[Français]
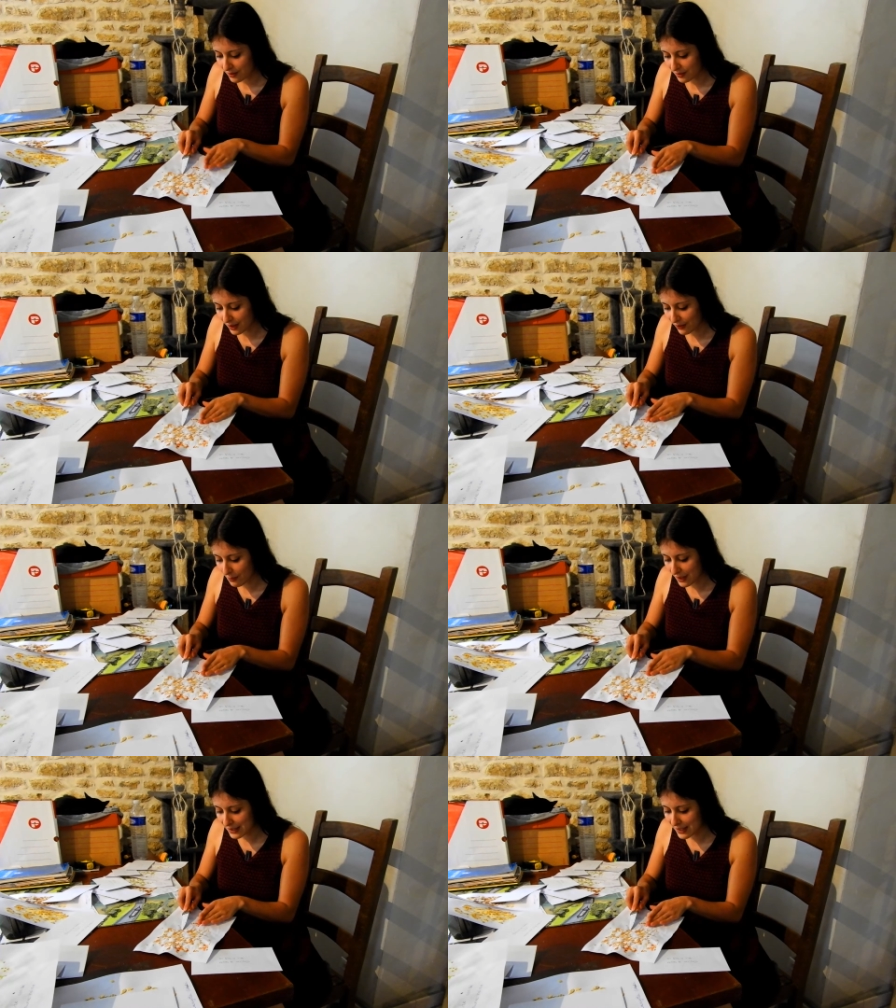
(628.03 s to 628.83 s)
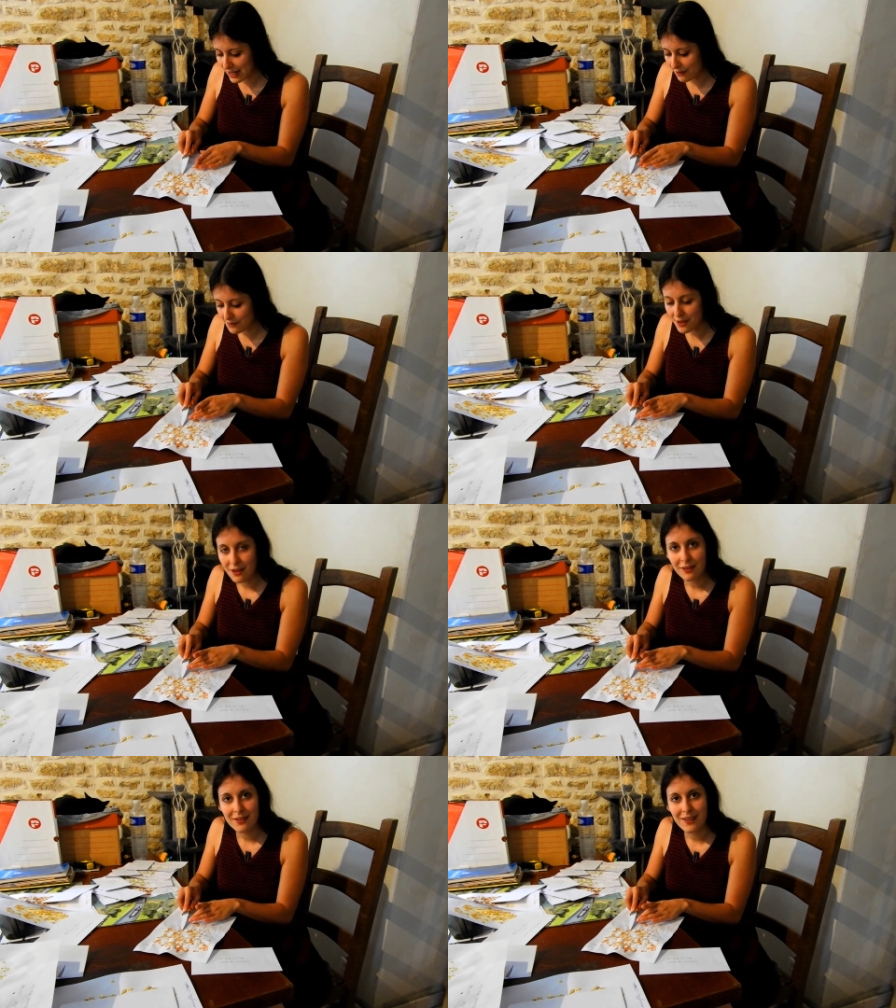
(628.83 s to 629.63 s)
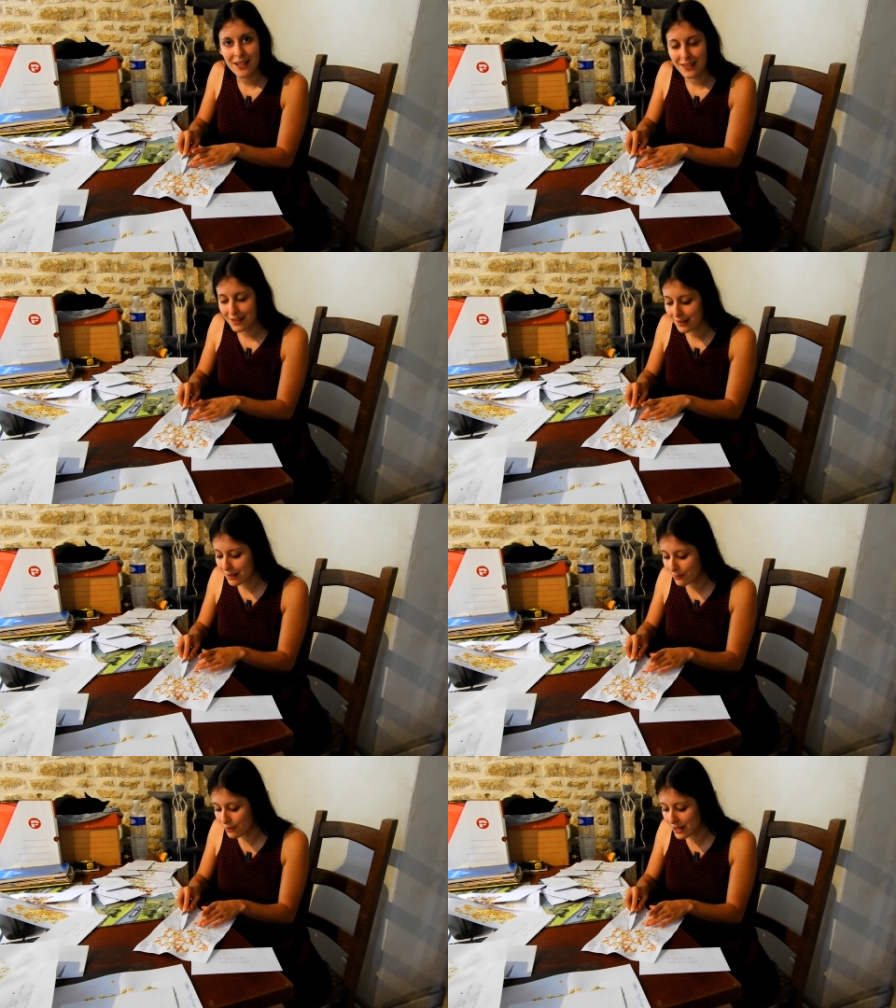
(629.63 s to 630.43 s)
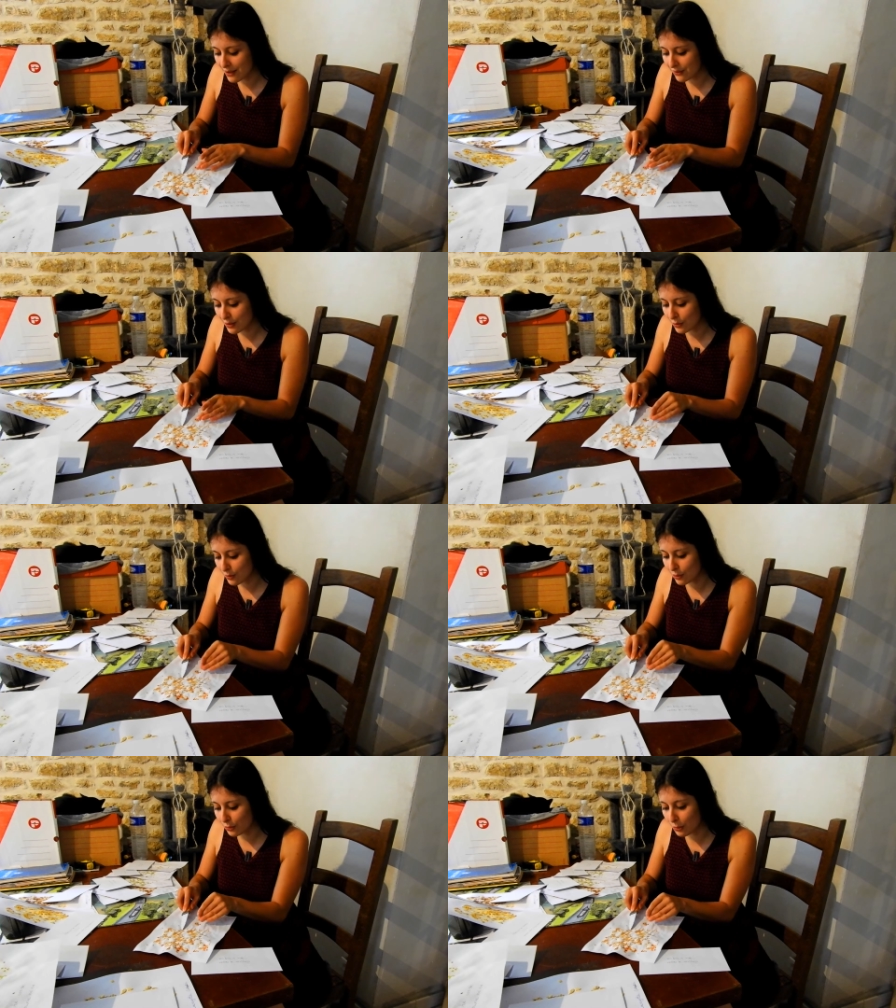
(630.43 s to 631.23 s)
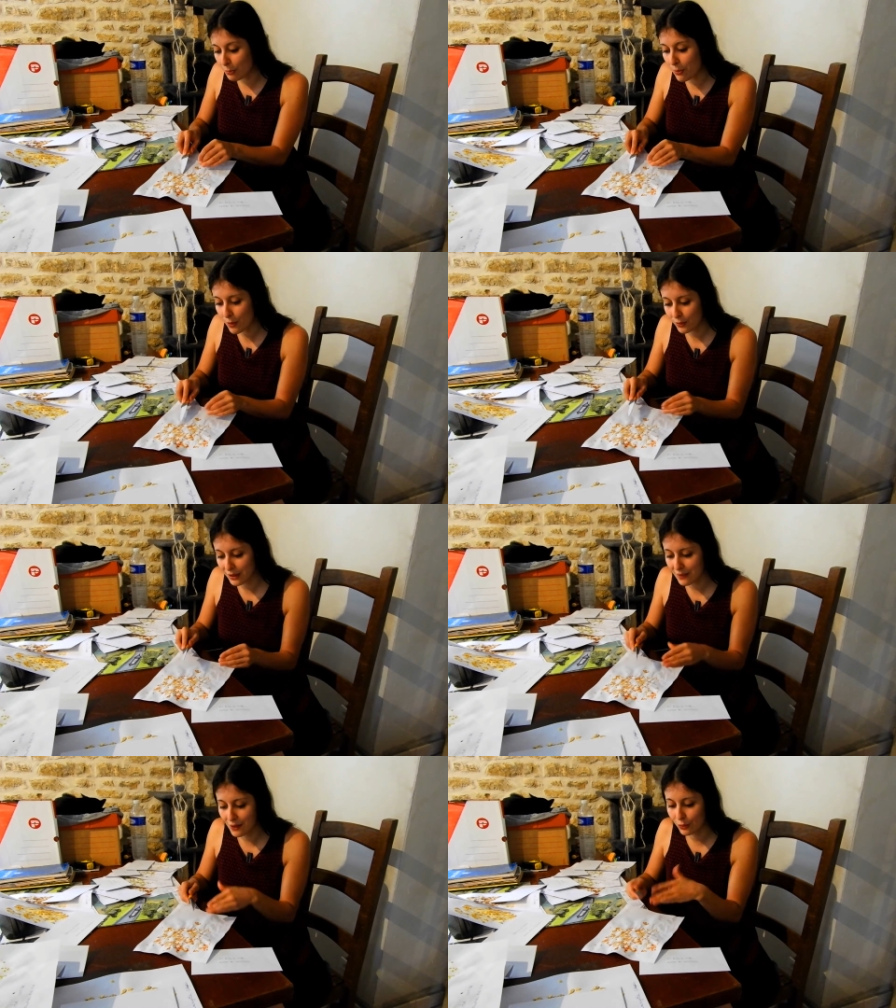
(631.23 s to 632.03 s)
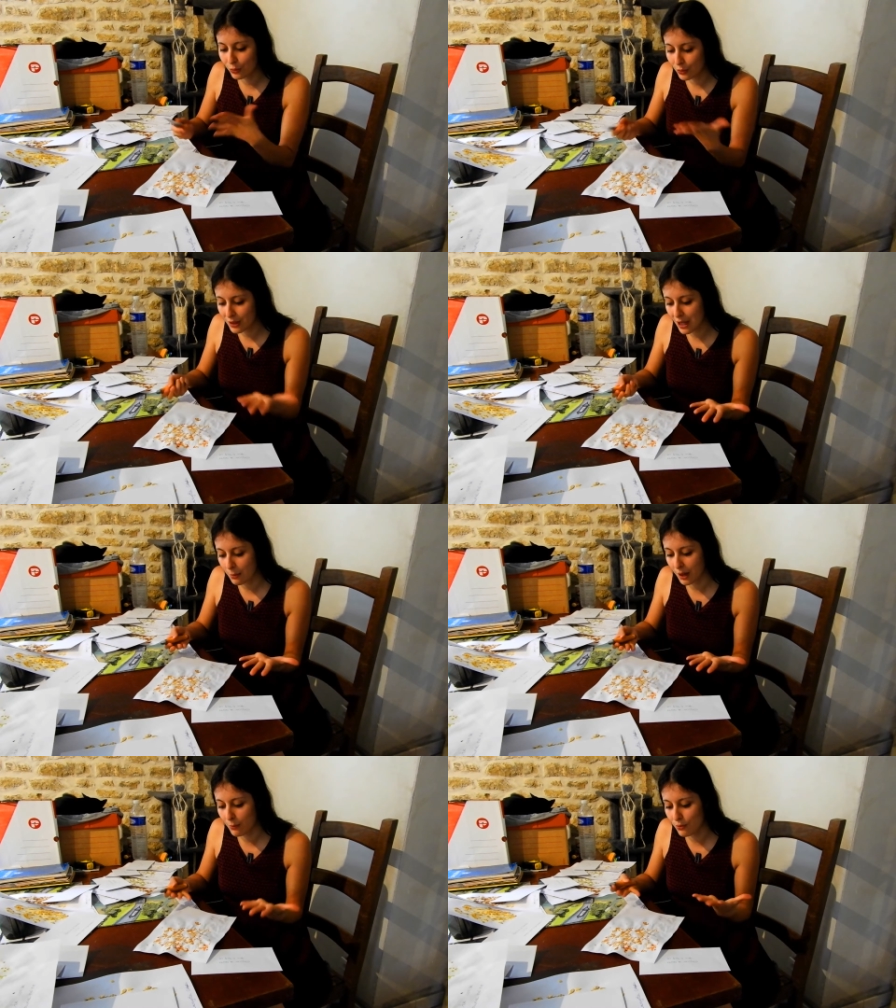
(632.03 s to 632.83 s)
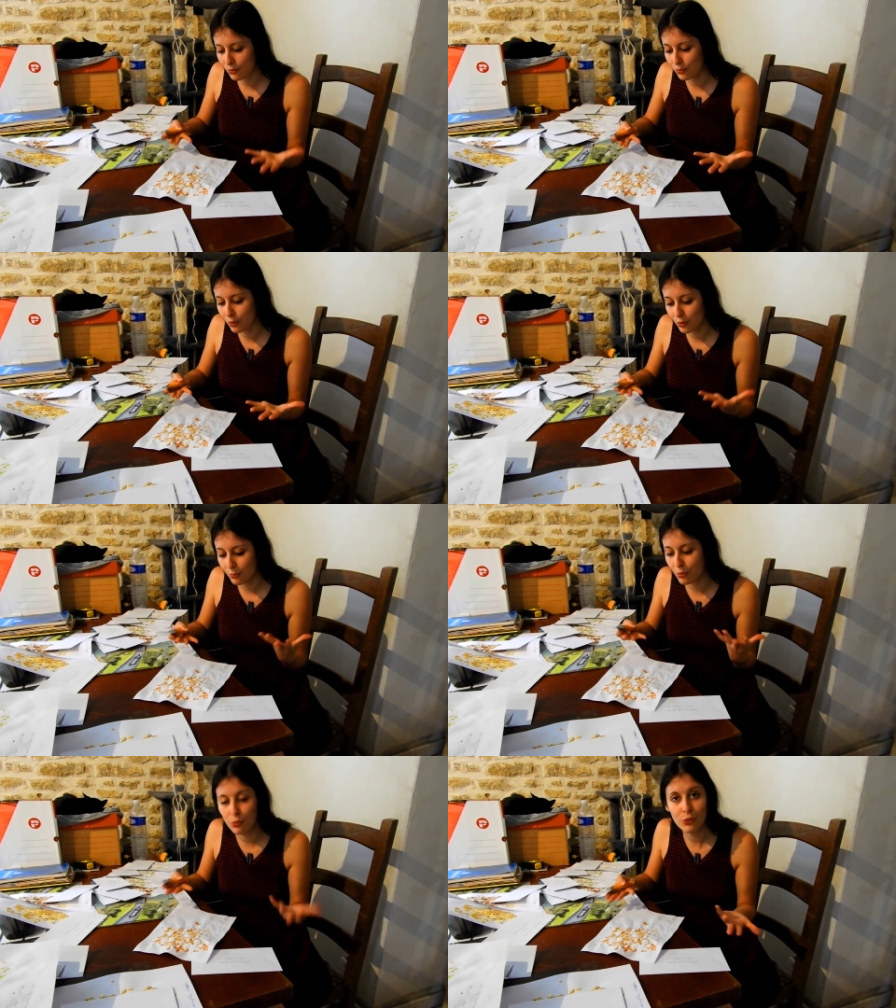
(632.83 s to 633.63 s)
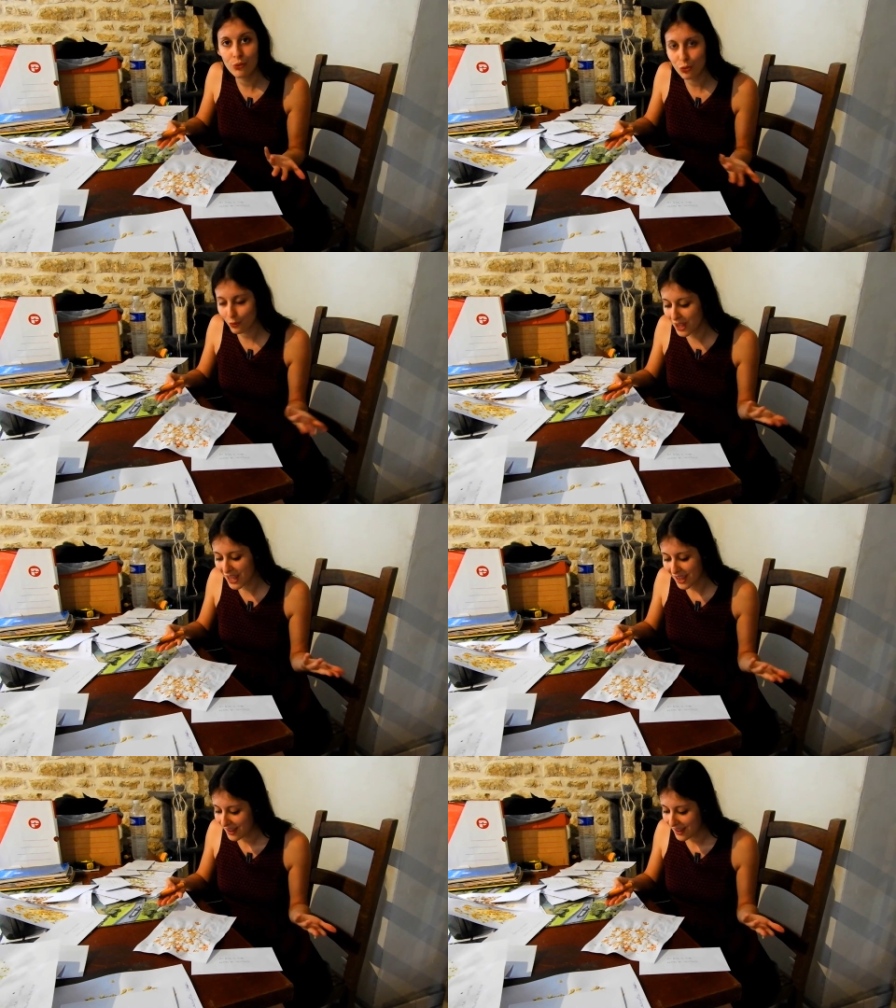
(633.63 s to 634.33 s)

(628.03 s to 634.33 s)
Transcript: ça fait partie de la vie. Voilà, c'est le début de la vie de, ton plan qui va te donner après beaucoup de, beaucoup de fruits.